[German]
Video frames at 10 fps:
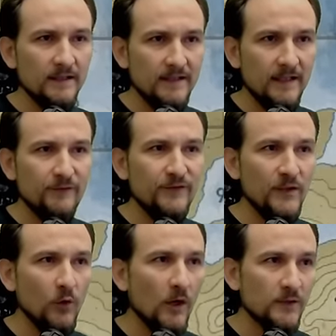der
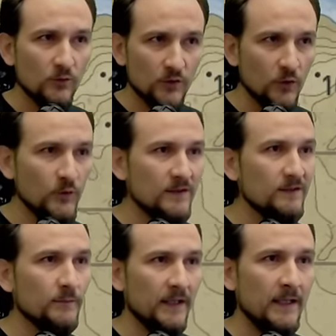Fjord- und
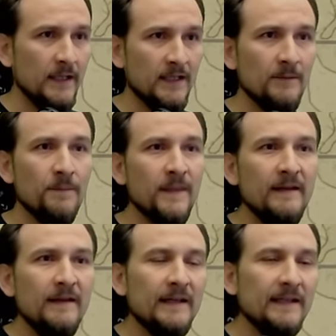Küstenbereich.
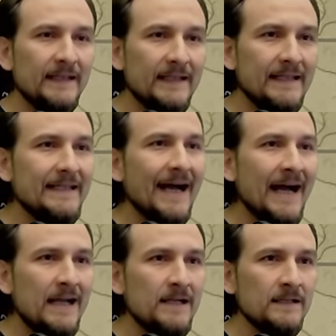
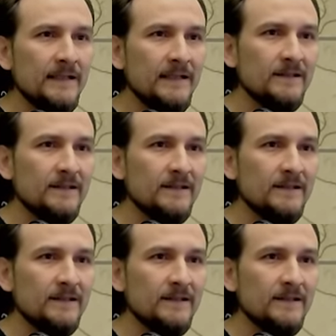Ideal ist es